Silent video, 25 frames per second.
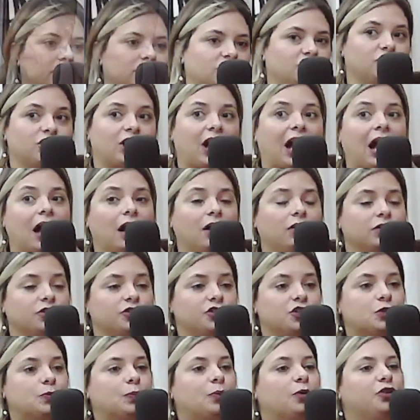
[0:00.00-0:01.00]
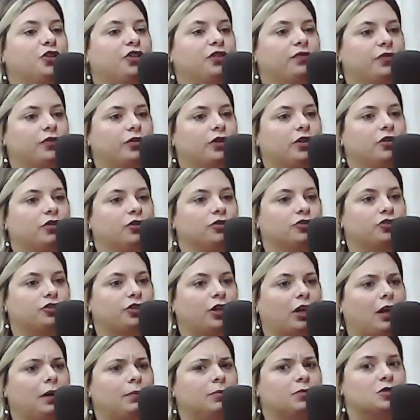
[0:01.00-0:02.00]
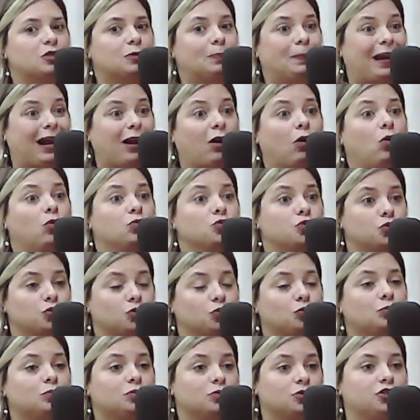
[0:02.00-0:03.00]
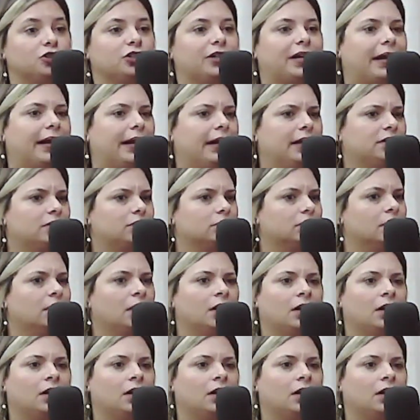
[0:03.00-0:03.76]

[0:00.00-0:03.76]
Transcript: De água disponível que nós temos para consumo direto,